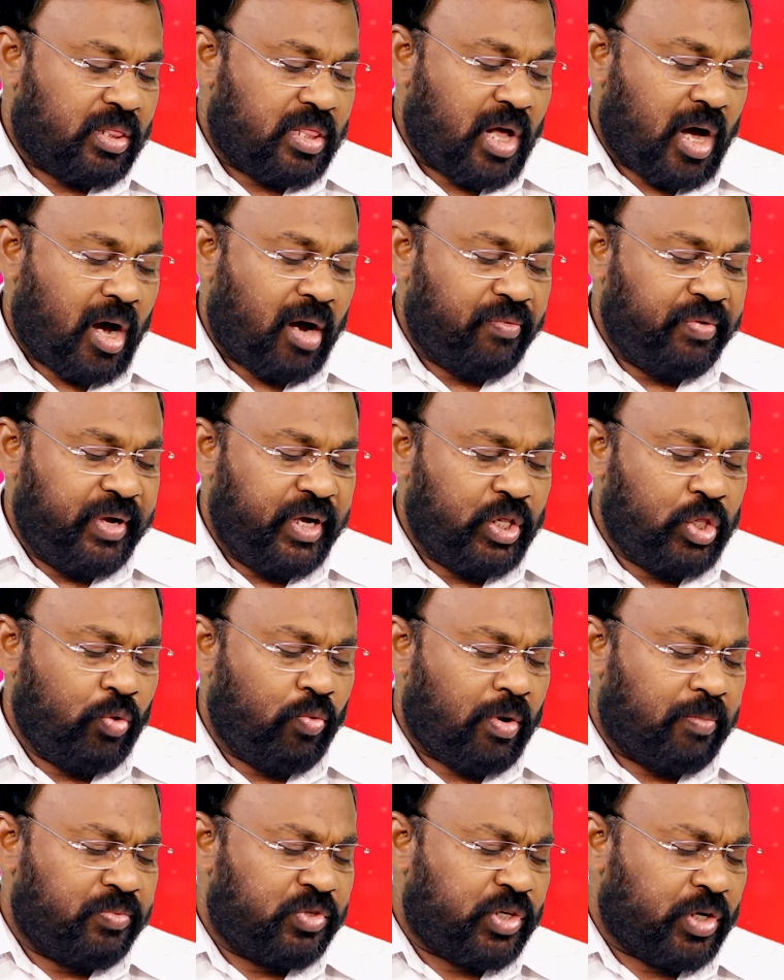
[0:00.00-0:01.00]
దావీదు
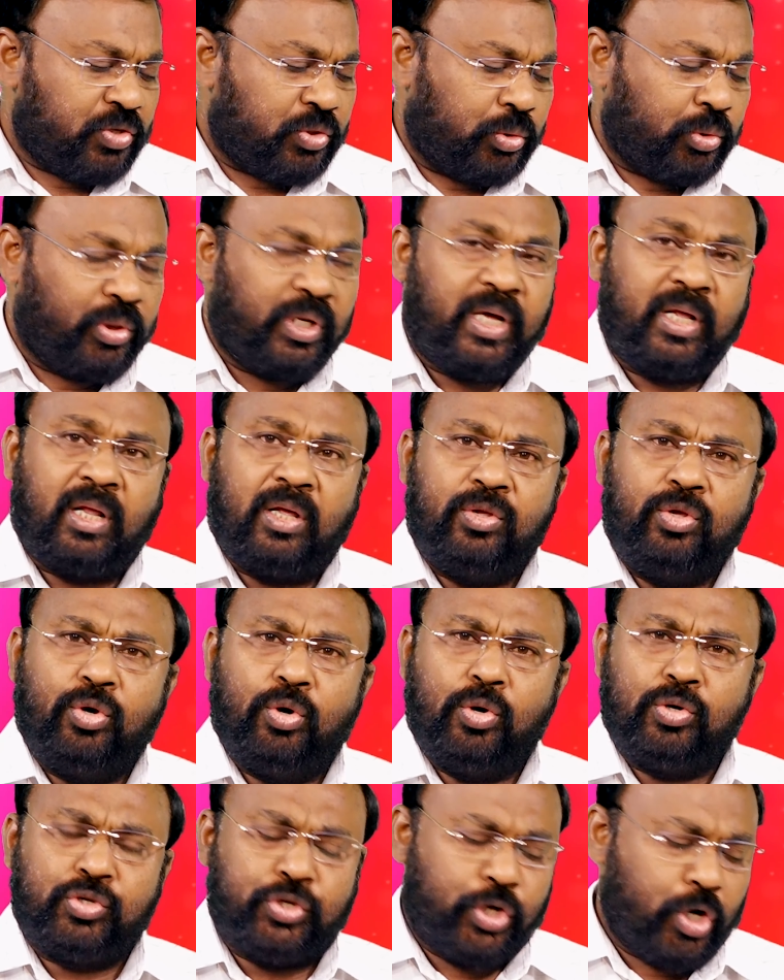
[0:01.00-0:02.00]
వంశస్థుడైన
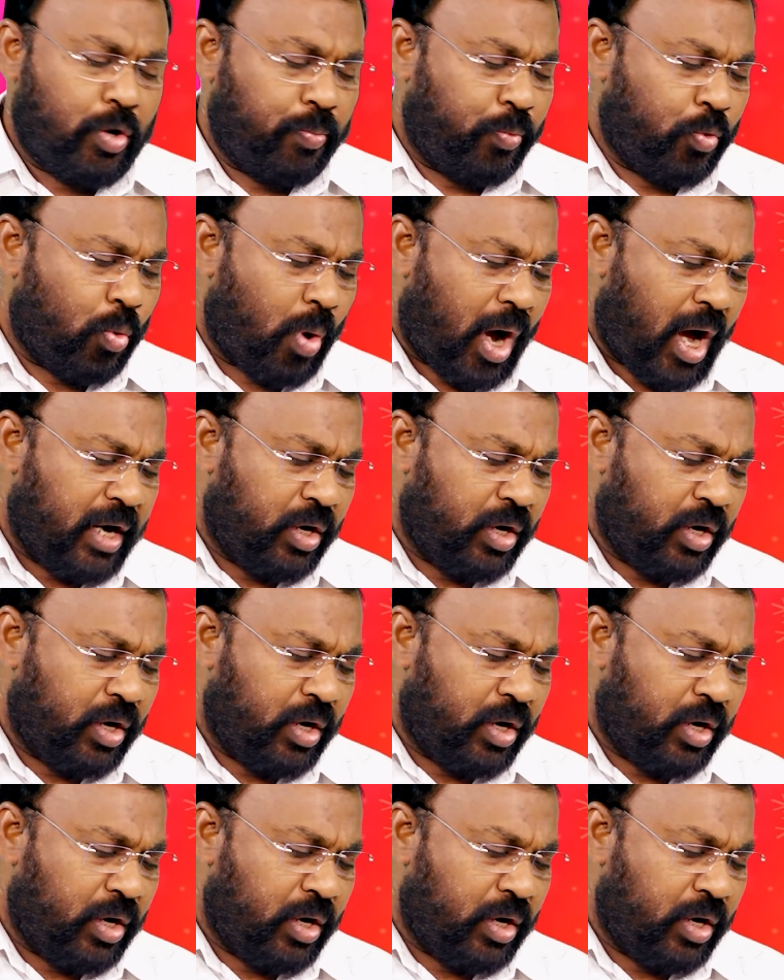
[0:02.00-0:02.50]
యోసేపు